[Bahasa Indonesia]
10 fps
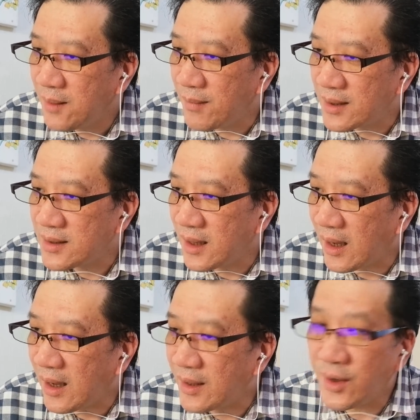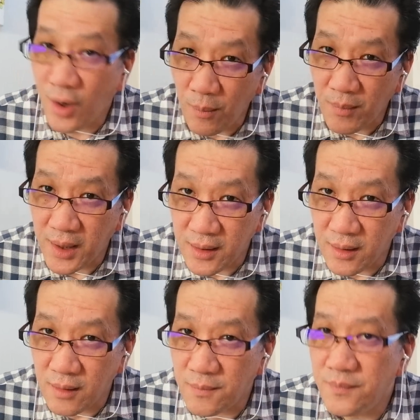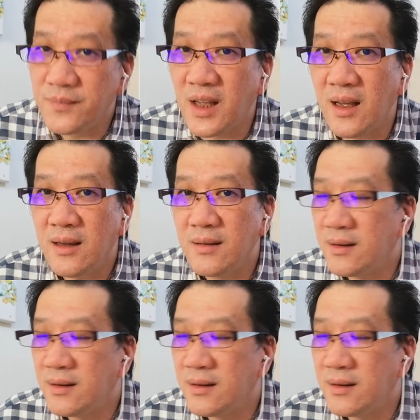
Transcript: masih akan drop gitu ya